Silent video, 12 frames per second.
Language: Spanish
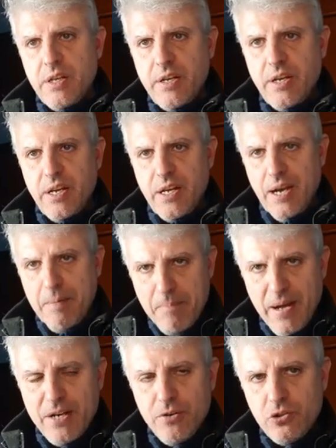que las
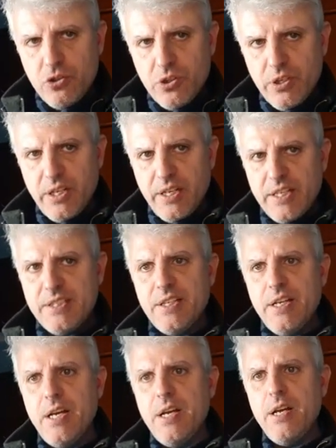manos en
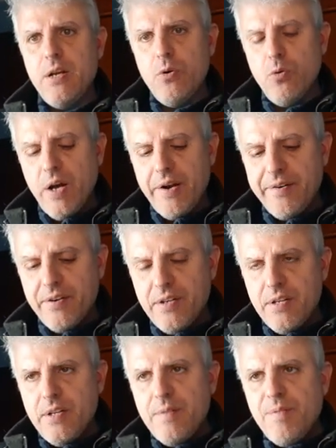ese lugar
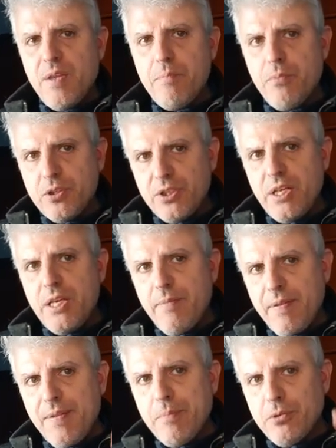pues
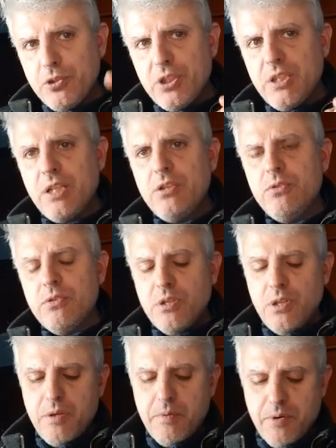iban depositando
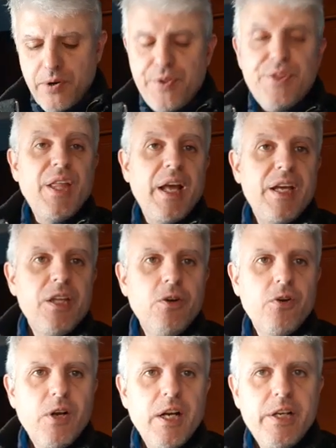tejido
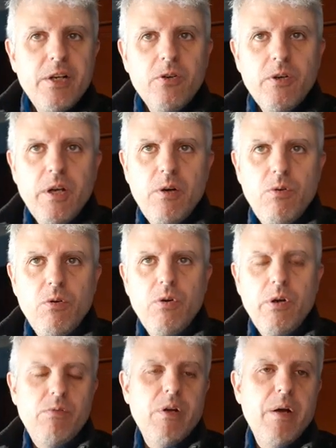orgánico que luego
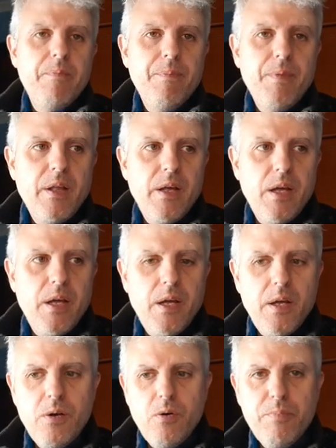en una
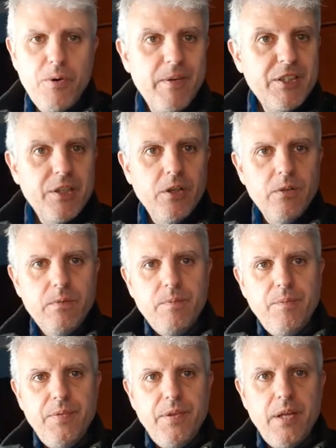eh,
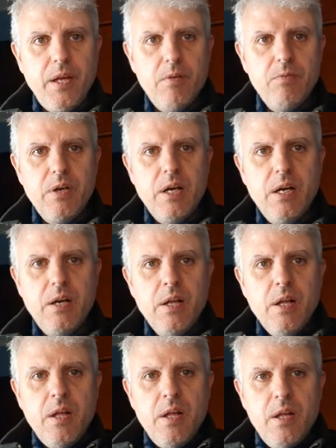comprobación de una
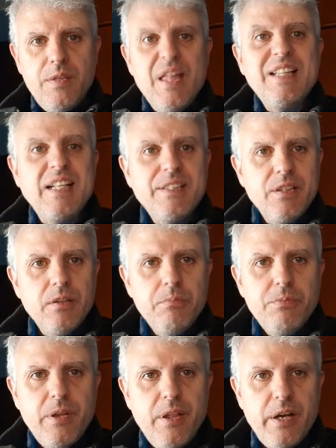datación
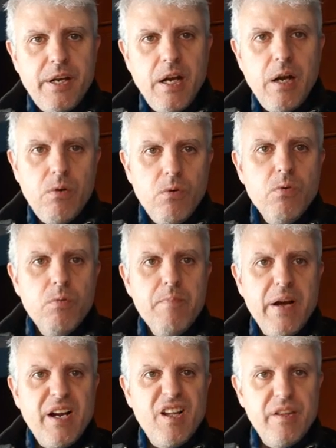pues daría un
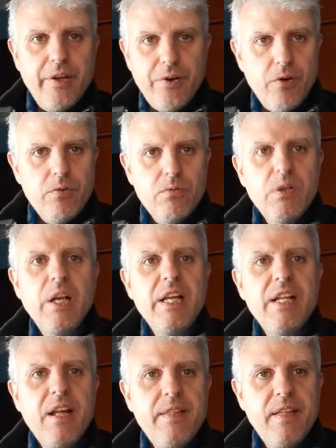margen de error, una
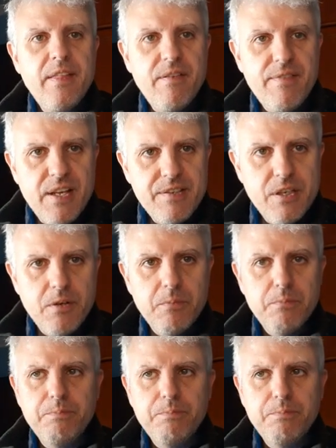línea de desviación.